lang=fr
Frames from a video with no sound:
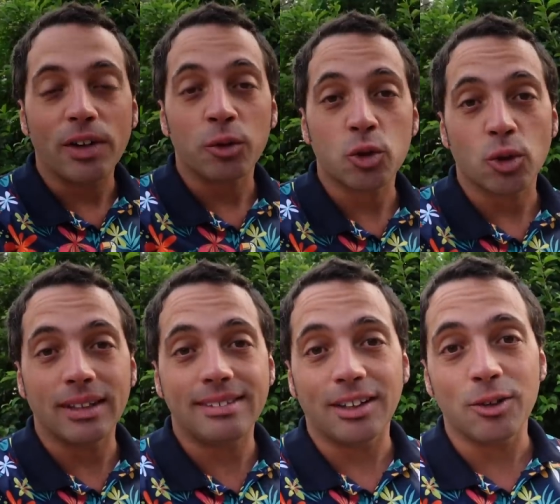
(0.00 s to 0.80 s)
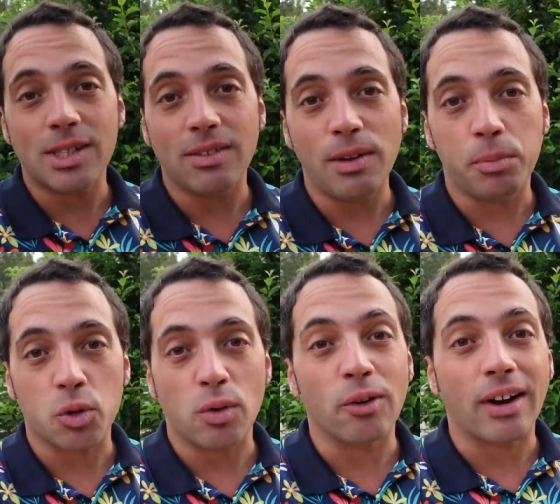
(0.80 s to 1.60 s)
va donc sur les terres de CV pour
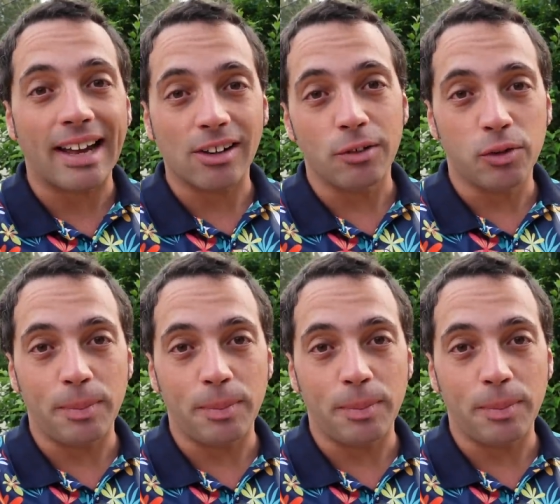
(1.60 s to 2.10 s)
jouer le Réa Golf de